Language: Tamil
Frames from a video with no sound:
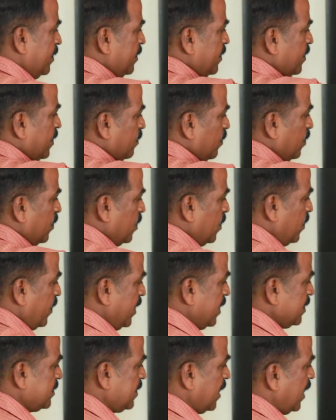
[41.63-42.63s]
இது
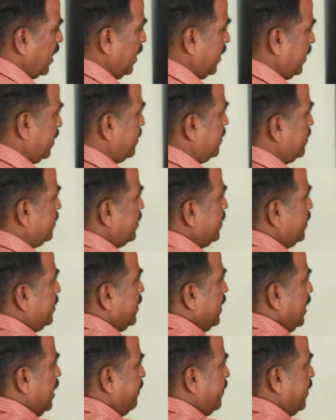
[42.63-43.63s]
உங்களுடைய சாலை
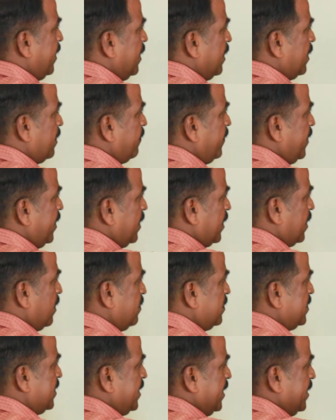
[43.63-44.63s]
இதெல்லாம் வீடு வீடு
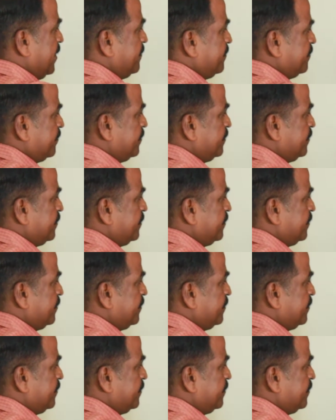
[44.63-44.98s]
இருக்குன்னு வச்சுக்கோங்க